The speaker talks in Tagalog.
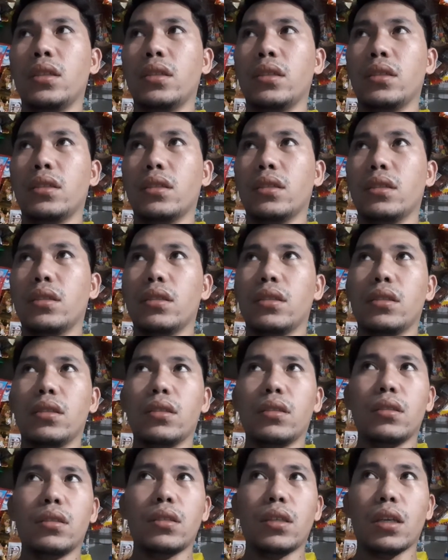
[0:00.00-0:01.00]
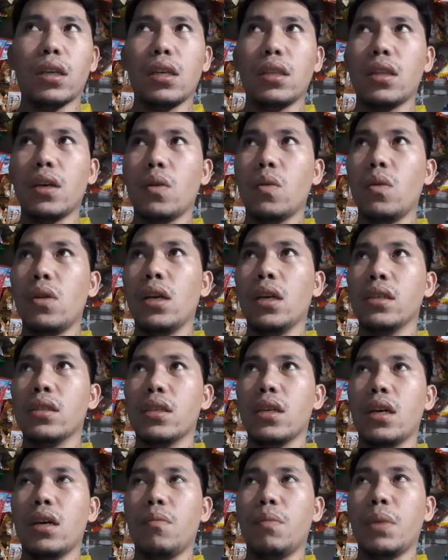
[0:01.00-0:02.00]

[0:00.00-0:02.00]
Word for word: ah, nakita ko lang sa